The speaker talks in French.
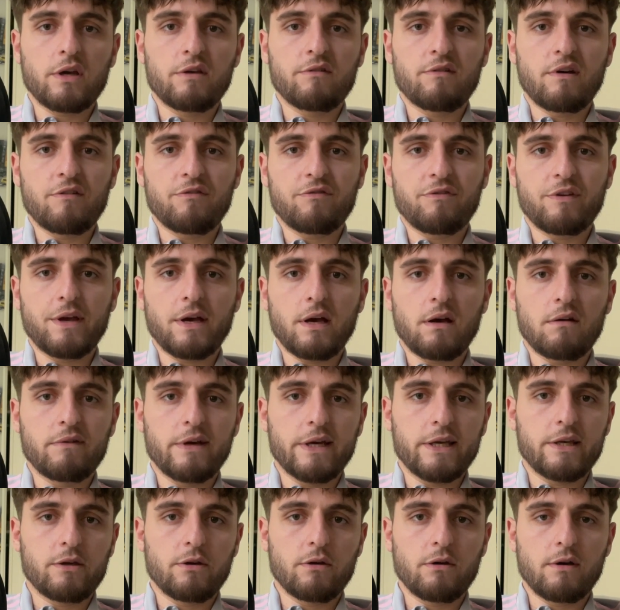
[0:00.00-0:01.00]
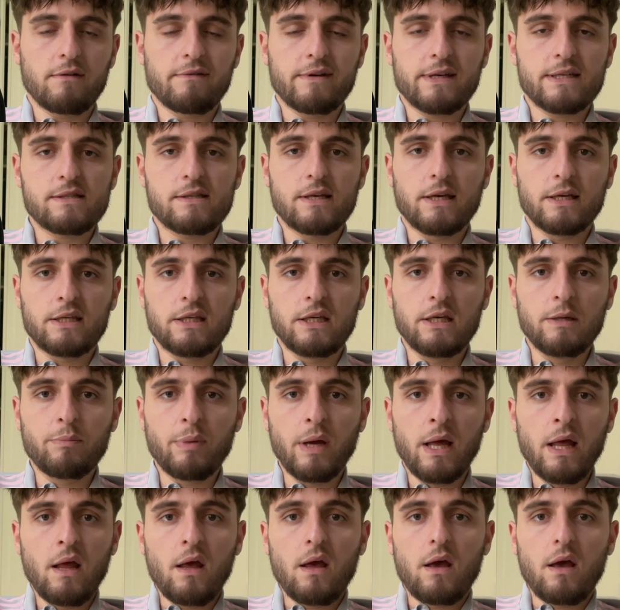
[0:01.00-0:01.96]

il va faire avec euh, avec cette équipe.